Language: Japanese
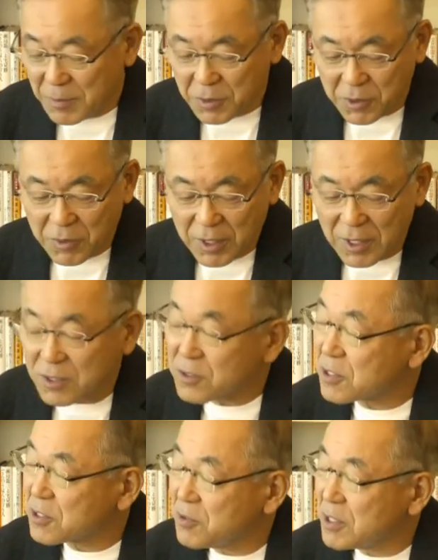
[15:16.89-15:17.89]
これは
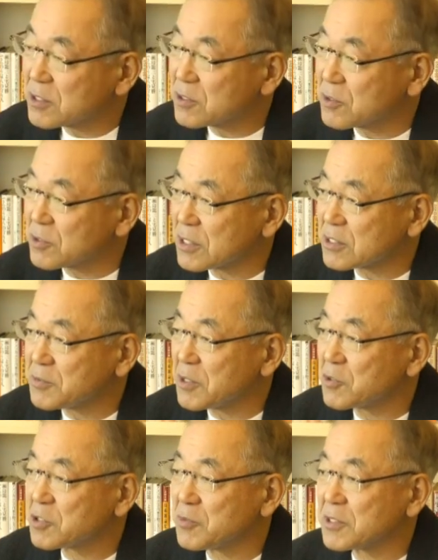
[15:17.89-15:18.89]
後で詳しくご説
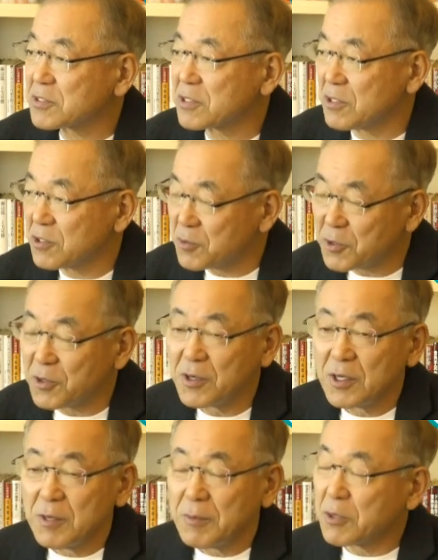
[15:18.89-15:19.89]
明をしますけれども、
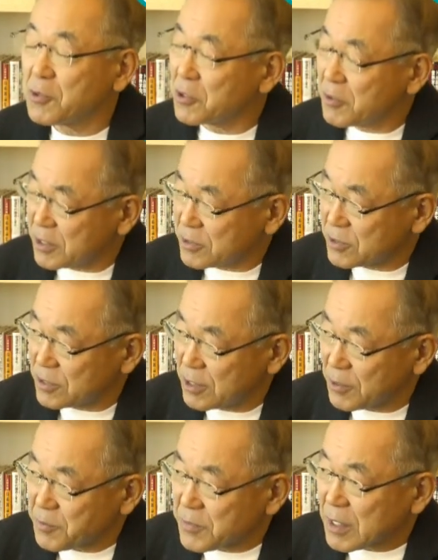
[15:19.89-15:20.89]
これはですね、